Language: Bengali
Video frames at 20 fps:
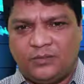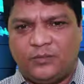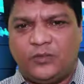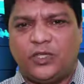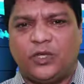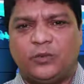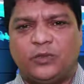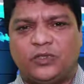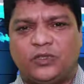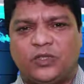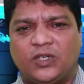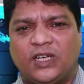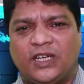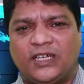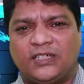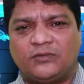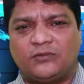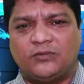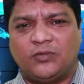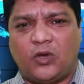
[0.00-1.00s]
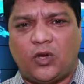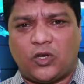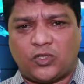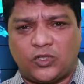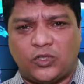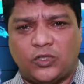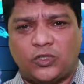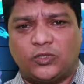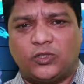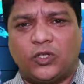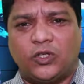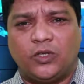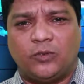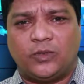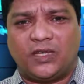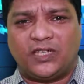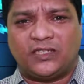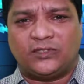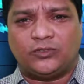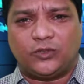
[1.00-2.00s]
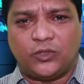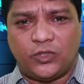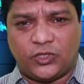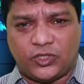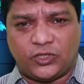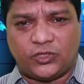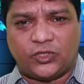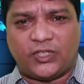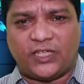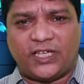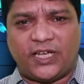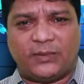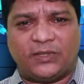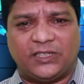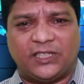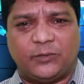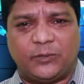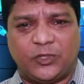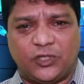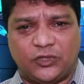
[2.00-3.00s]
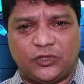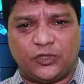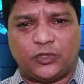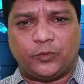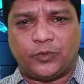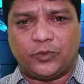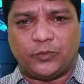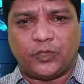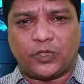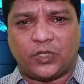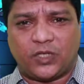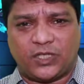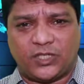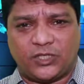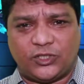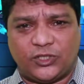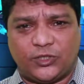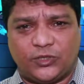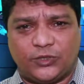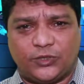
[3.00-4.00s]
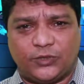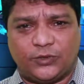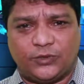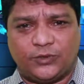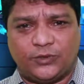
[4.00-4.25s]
প্রিয় বন্ধুরা অসংখ্য ধন্যবাদ ধৈর্য ধরে আমাদের ভিডিওটি উপভোগ করার জন্য